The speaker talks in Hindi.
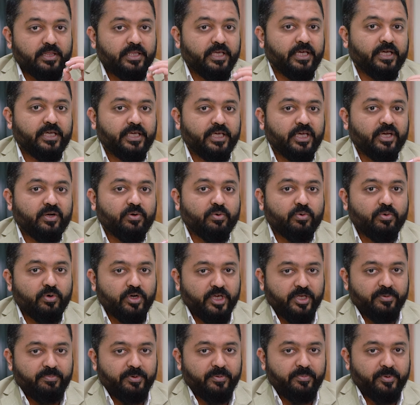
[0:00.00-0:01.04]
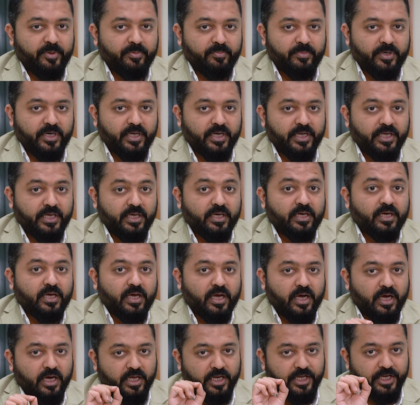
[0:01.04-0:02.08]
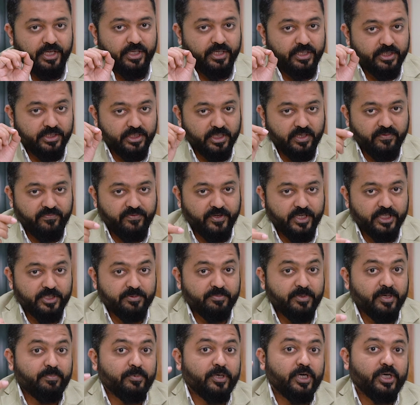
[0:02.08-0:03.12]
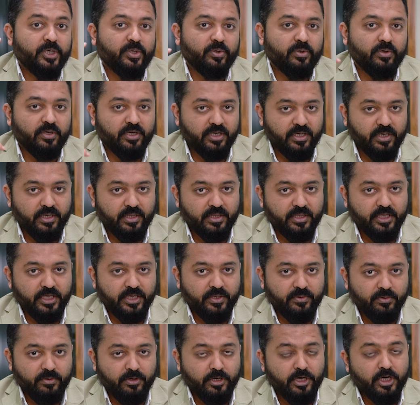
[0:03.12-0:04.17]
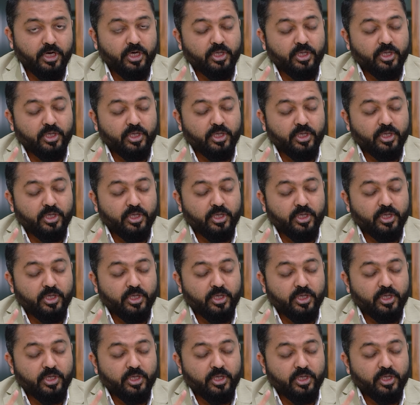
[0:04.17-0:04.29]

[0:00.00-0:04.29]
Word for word: देखिए कोई भी बीमारी अगर इनिशियल फेज में आप कंट्रोल करते हो